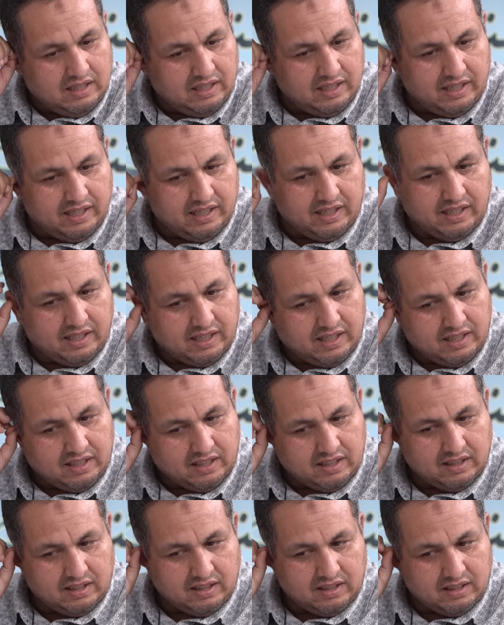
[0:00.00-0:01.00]

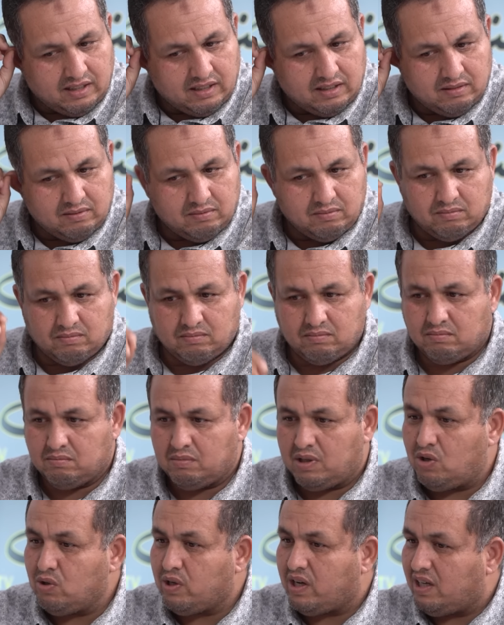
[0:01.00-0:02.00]
اللي
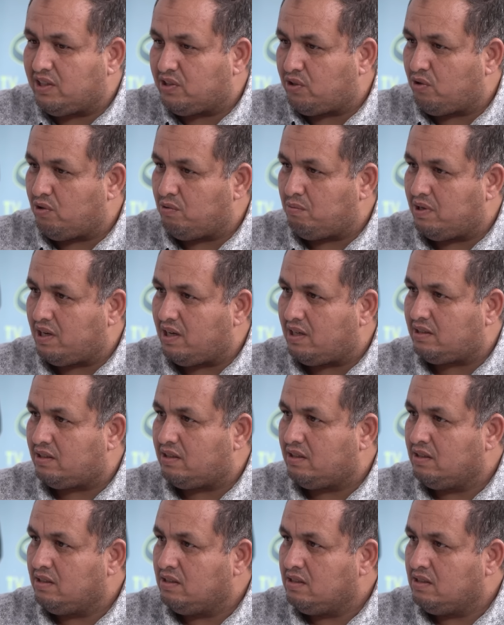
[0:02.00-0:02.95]
بغاو يغادروا البلاد